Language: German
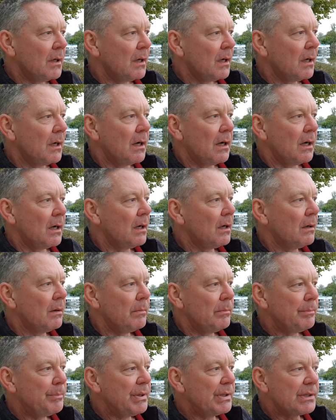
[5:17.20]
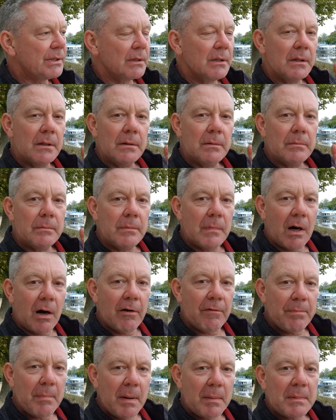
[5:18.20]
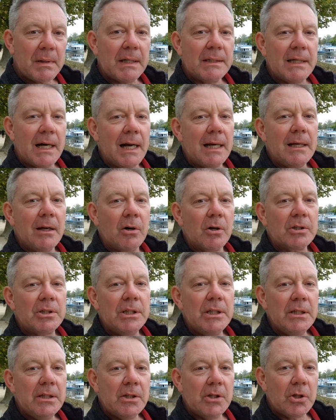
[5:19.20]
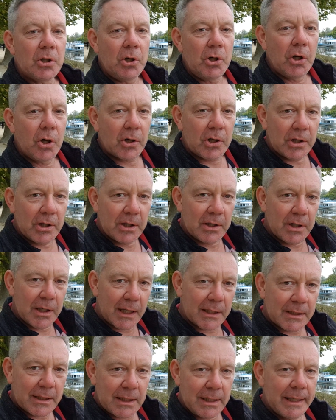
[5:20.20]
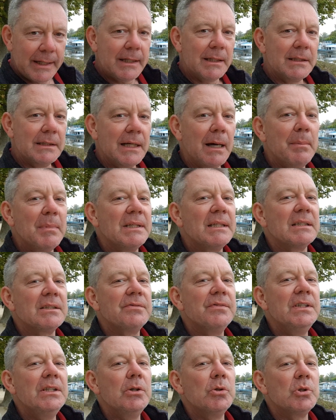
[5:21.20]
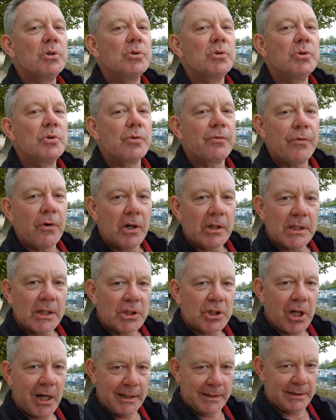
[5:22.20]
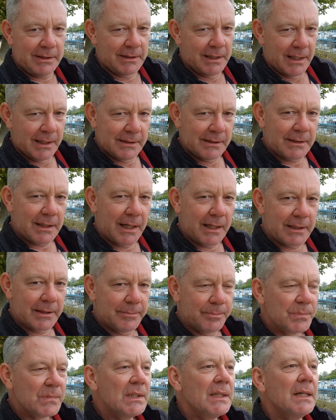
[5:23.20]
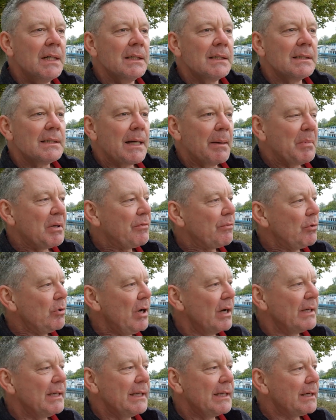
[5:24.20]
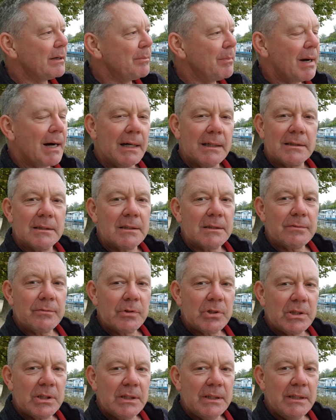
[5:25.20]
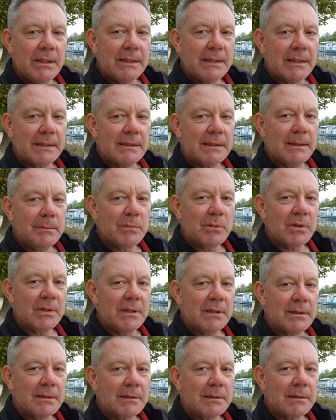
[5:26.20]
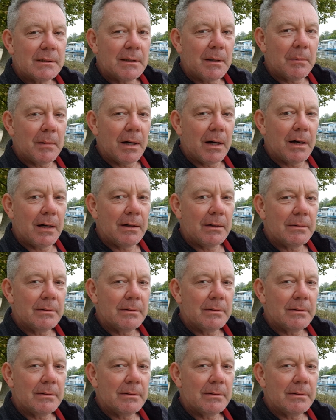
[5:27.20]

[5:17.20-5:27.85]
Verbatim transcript: Äh, bitte auf meinem Kanal auch die Glocke anklicken, damit das Video sofort erscheint in der Anzeige. Das habe ich früher nicht gemacht, das wusste ich nicht, dass dem so ist, aber